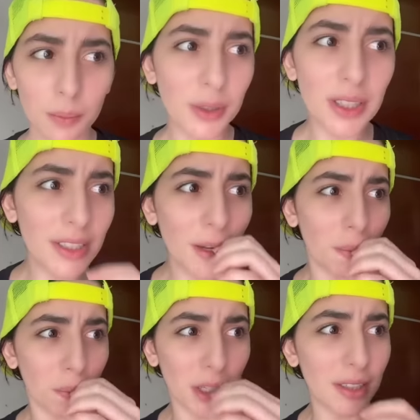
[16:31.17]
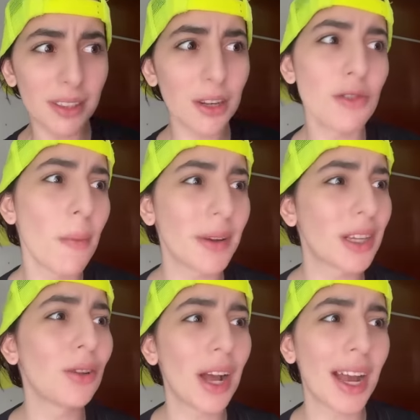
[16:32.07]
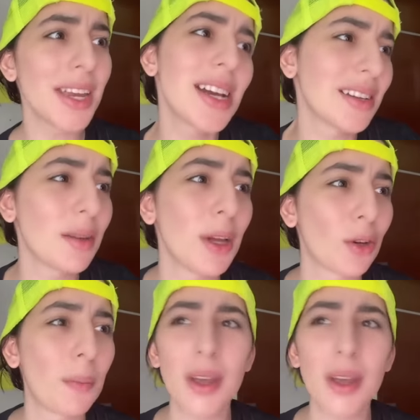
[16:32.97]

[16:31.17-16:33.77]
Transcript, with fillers: es que, pues es que yo iba pasando la calle, casi me atropella y